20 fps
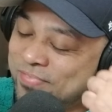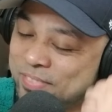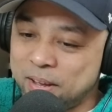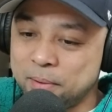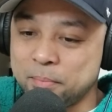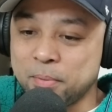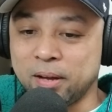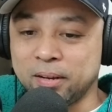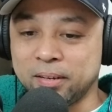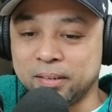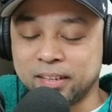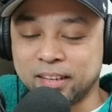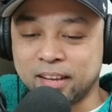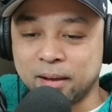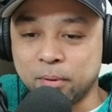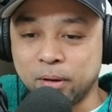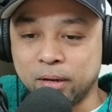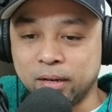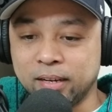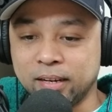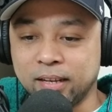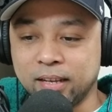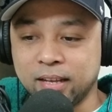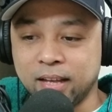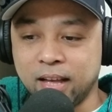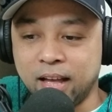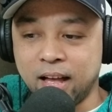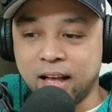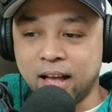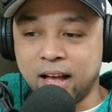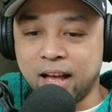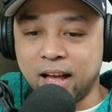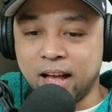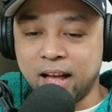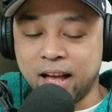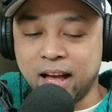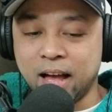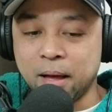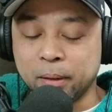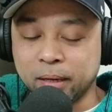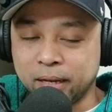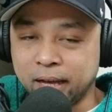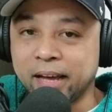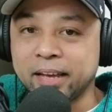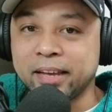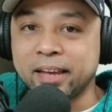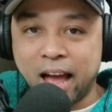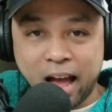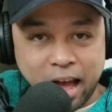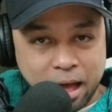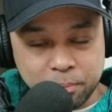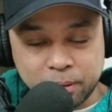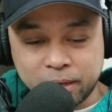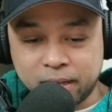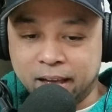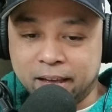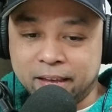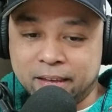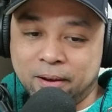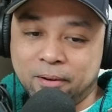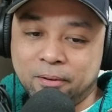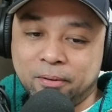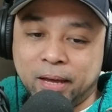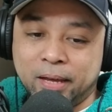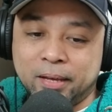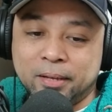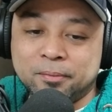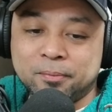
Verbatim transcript: Come on. I'm a guy. I'm a guy. Okay.